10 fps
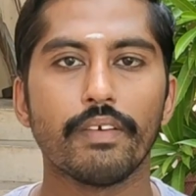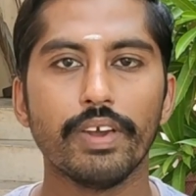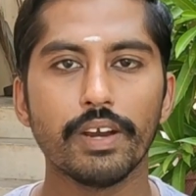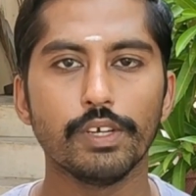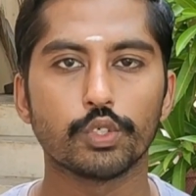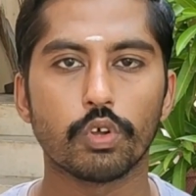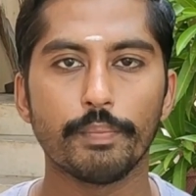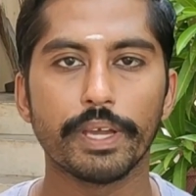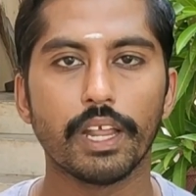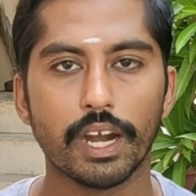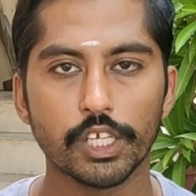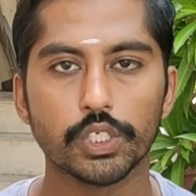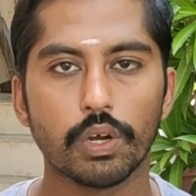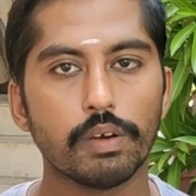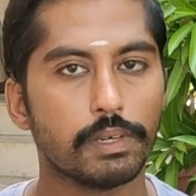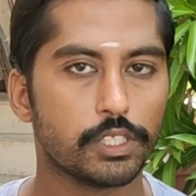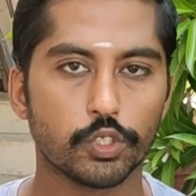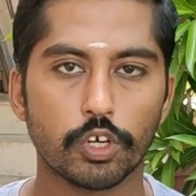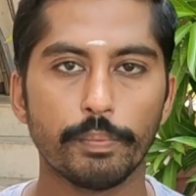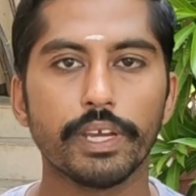வேர்வை சுரப்பிகள் அடைச்சாலும் மற்ற
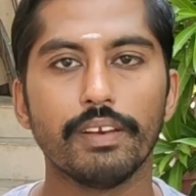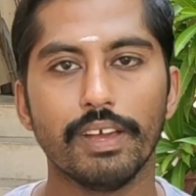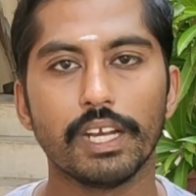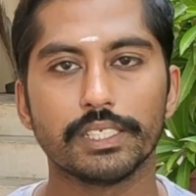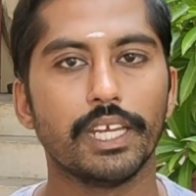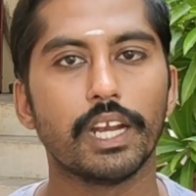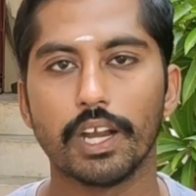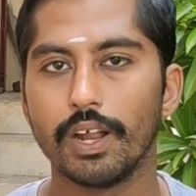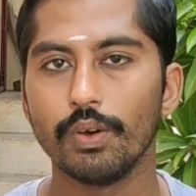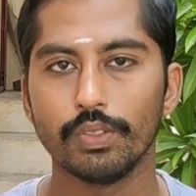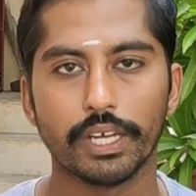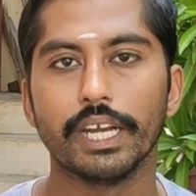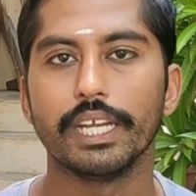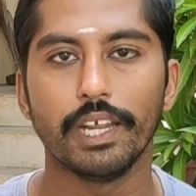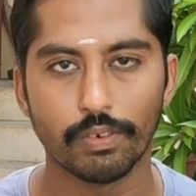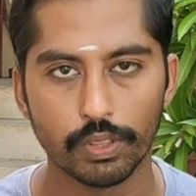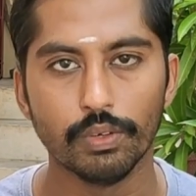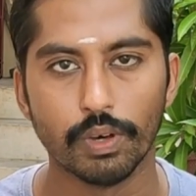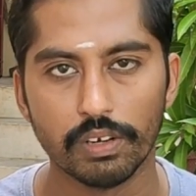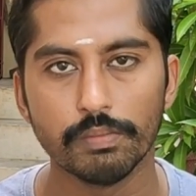சுரப்பிகள் வேலை செய்யலனாலும் இந்த கட்டிகள்
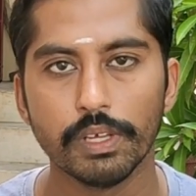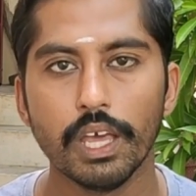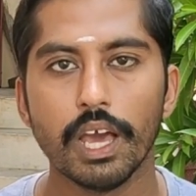வந்து வரும்